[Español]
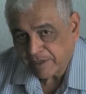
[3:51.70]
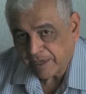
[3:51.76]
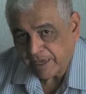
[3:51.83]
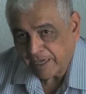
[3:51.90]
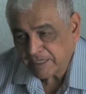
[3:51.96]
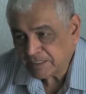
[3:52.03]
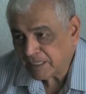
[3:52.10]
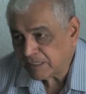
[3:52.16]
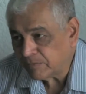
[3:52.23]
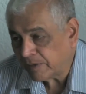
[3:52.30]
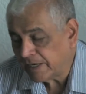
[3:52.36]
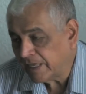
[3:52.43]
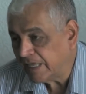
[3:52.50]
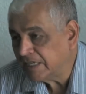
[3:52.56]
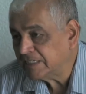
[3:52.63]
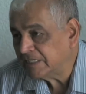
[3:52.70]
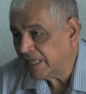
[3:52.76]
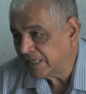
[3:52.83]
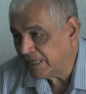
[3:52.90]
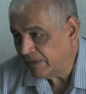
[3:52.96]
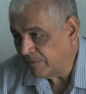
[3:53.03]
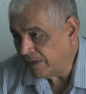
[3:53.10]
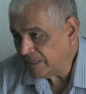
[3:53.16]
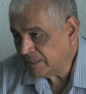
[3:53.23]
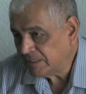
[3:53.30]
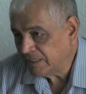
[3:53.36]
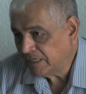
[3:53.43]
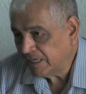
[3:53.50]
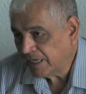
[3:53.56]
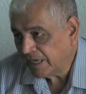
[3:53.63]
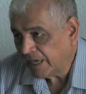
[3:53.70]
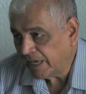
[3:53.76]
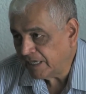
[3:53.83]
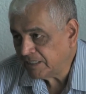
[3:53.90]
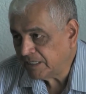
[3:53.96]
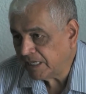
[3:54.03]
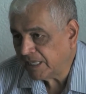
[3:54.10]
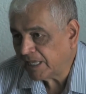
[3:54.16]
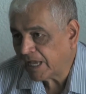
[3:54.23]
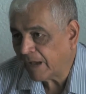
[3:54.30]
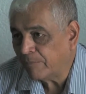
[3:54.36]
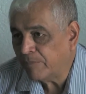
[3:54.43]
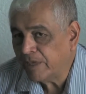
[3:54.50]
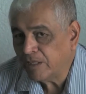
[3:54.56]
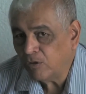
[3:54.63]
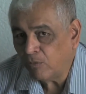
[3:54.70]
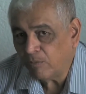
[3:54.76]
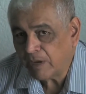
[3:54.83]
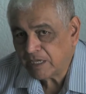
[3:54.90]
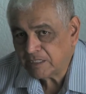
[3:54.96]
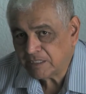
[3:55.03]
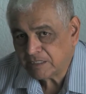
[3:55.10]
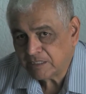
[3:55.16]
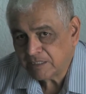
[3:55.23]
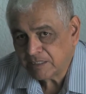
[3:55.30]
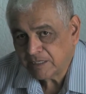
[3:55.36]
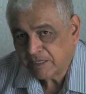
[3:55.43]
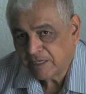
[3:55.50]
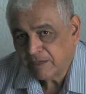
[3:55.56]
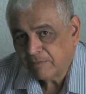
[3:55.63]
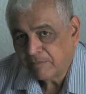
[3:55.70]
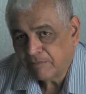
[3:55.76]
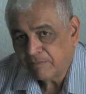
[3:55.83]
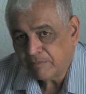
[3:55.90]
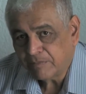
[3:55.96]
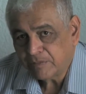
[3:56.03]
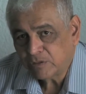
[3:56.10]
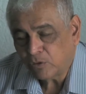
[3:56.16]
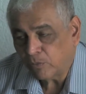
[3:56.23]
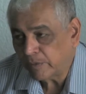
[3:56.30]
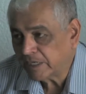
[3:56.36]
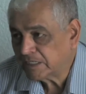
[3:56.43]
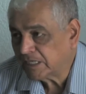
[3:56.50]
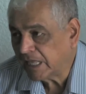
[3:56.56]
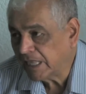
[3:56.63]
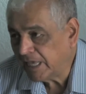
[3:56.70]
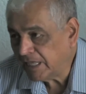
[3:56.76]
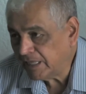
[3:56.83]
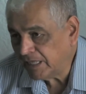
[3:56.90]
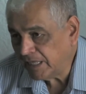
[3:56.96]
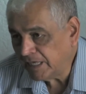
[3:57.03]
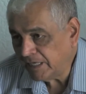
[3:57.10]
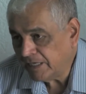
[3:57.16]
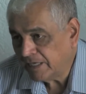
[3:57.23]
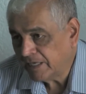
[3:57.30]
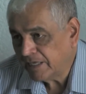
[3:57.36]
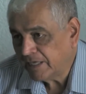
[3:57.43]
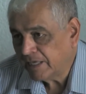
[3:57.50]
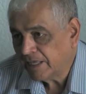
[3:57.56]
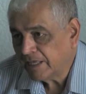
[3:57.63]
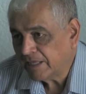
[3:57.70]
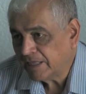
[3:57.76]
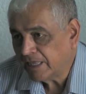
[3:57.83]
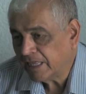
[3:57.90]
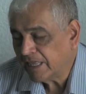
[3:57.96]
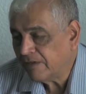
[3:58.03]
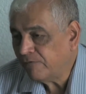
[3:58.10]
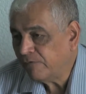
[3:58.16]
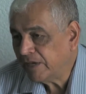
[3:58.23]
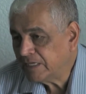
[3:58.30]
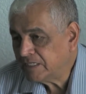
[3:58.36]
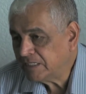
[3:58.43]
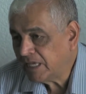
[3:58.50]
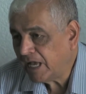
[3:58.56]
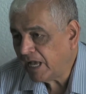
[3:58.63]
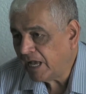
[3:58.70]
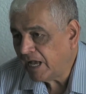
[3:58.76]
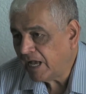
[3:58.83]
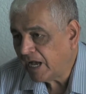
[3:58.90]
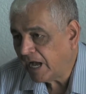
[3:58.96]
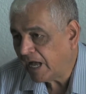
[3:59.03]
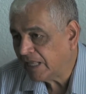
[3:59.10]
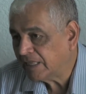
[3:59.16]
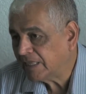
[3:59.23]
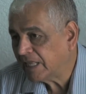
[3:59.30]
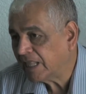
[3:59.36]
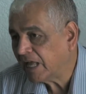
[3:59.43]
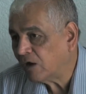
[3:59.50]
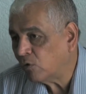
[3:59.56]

Estas variedades nativas es el camino más sobresaliente de defensa ante la